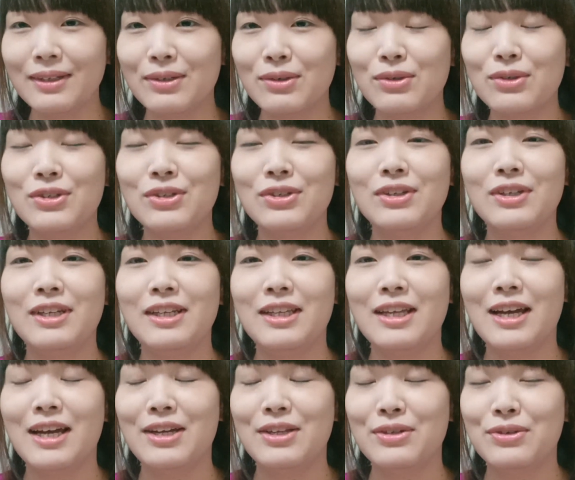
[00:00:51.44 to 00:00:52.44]
お薬
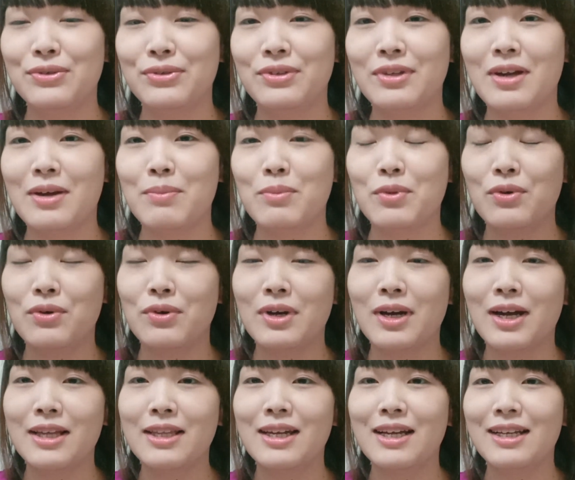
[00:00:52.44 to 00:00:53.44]
代の負担も
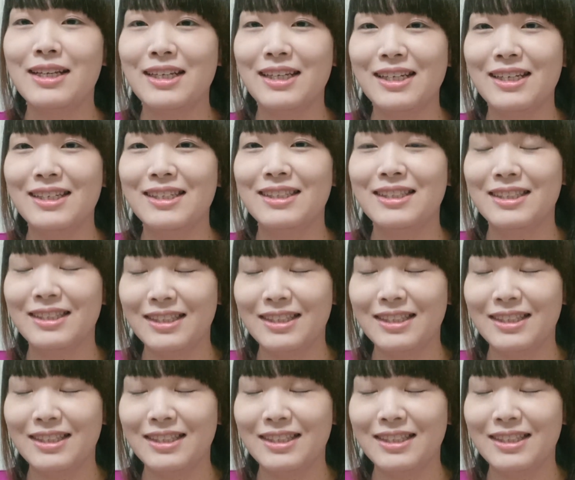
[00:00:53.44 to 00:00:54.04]
かなり